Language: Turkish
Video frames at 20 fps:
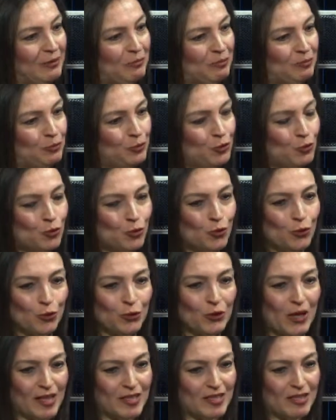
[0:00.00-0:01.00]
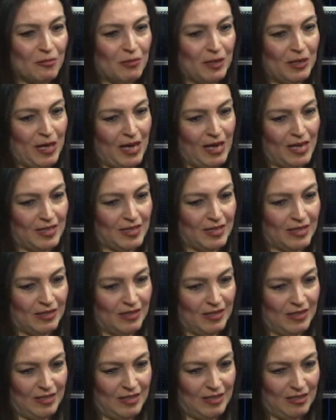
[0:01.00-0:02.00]
bütün asla
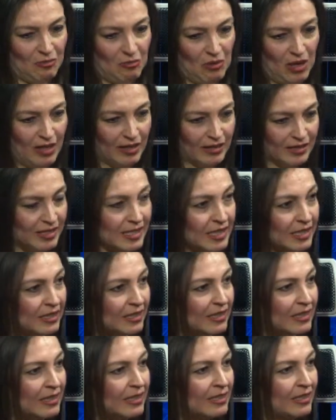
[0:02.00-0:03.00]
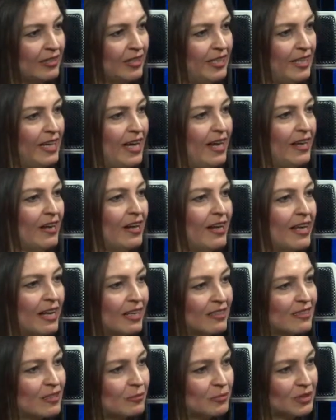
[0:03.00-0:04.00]
bakarsanız 26 yıllık kariyer
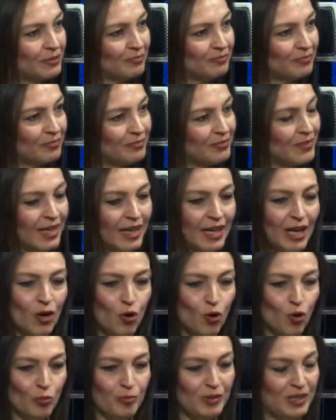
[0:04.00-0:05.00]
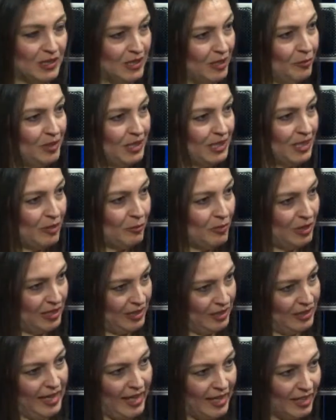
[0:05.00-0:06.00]
hayatımın o bilgi
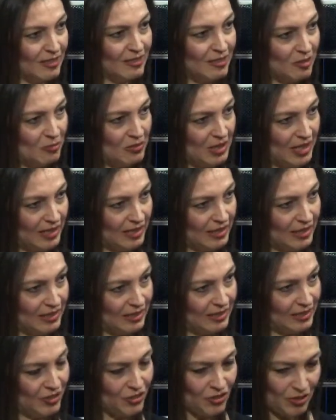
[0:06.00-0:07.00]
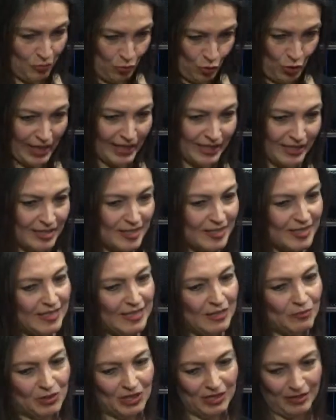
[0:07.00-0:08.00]
birikiminin, eğitimlerinin, işte
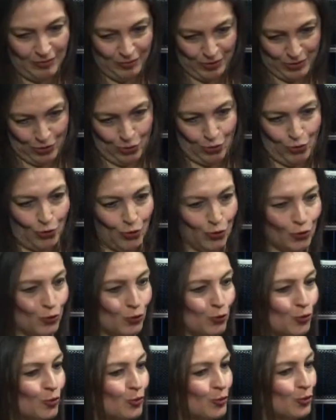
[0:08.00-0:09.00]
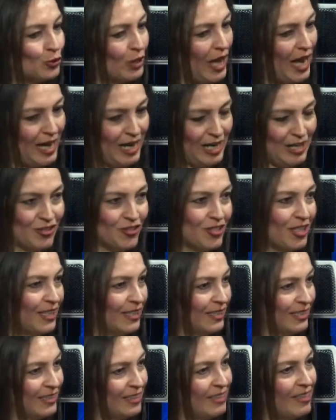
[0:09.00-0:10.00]
mühendisliğimin, psikologluğumun, her
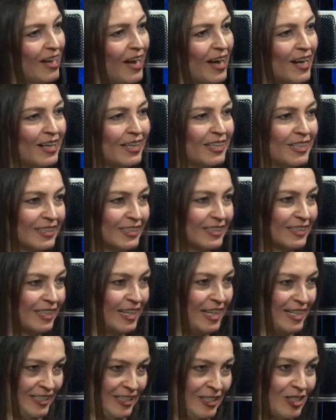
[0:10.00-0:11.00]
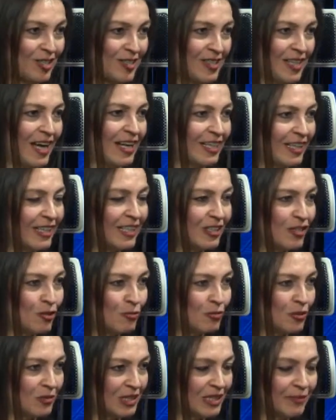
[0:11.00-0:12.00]
şeyin, diğerlerinin, kendi kişisel
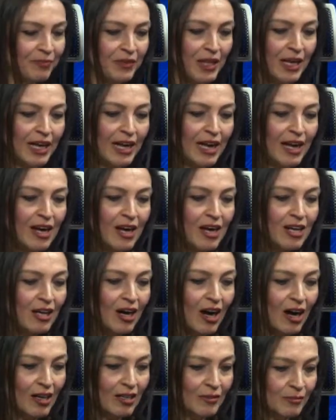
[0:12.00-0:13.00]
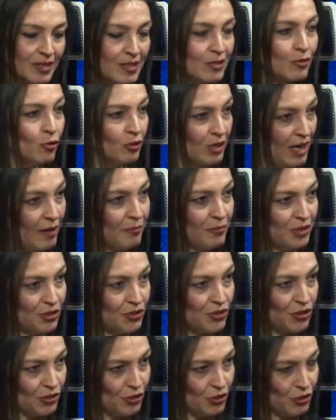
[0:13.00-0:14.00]
gelişimimin karması olan bir
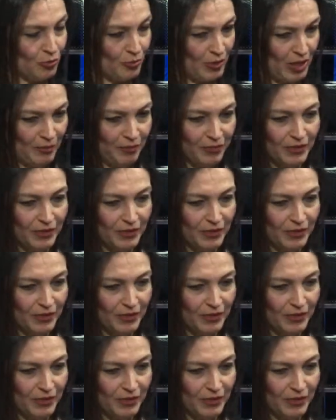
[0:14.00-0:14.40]
çalışma.